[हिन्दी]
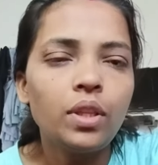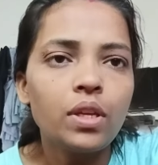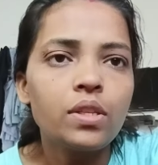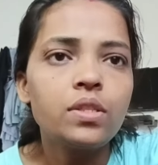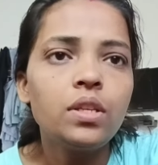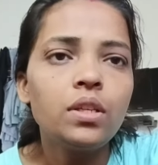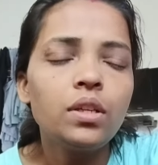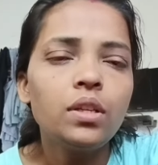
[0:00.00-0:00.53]

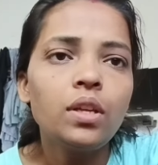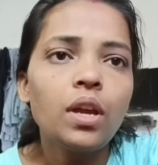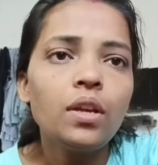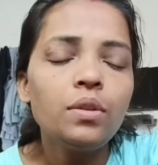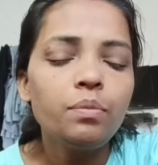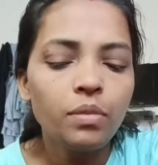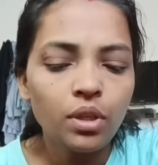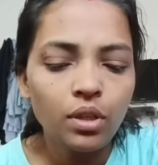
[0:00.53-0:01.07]
थर्सडे की
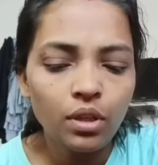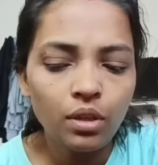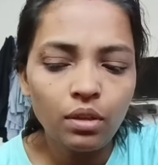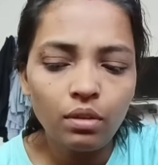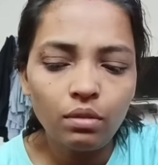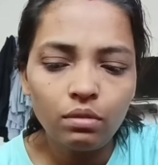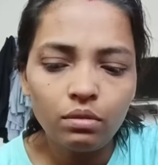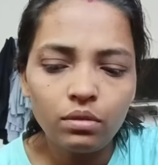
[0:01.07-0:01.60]
नाइट
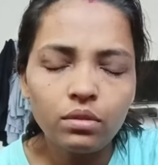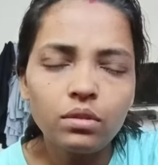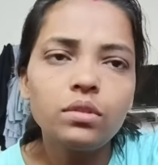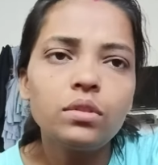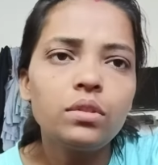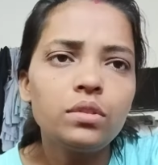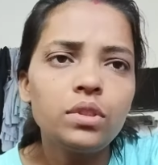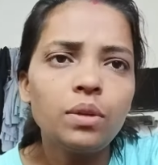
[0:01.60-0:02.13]
में
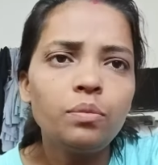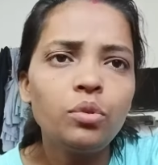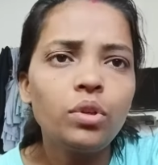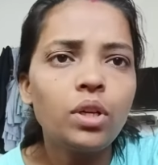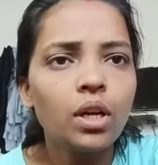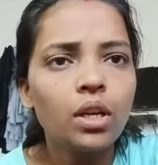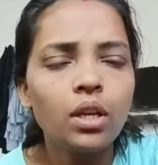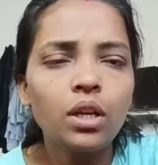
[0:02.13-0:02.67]
जब वो
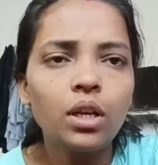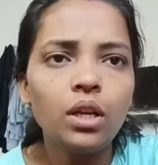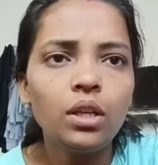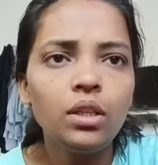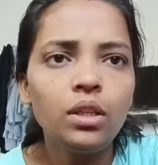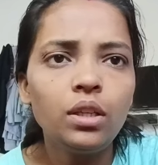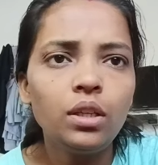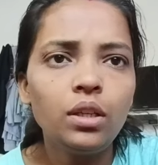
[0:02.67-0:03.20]
खाना खा
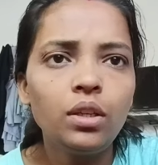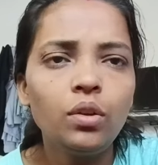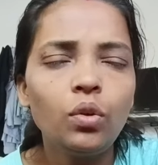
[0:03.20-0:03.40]
लिए